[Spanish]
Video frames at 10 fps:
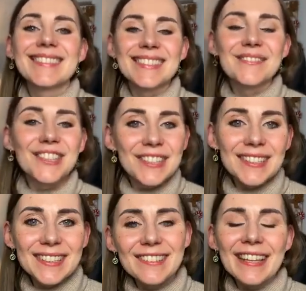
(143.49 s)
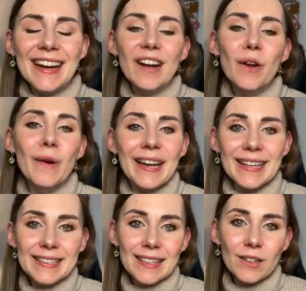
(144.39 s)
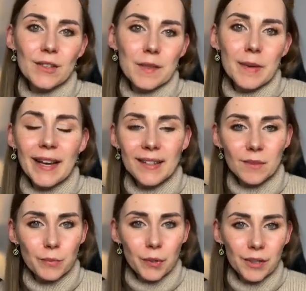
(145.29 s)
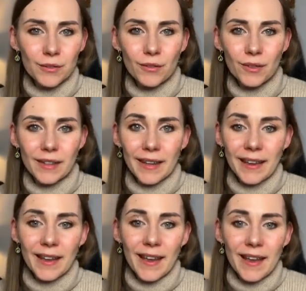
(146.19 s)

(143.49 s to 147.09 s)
si puedes adivinar cuál es, quiero explicarte un poquito de,